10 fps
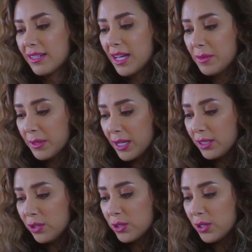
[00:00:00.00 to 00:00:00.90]
لا
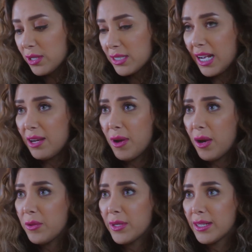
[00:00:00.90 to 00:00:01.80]
بجد خساره دي حلوه
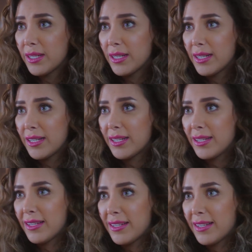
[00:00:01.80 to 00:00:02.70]
قوي
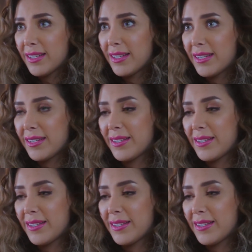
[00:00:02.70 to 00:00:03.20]
ميرسي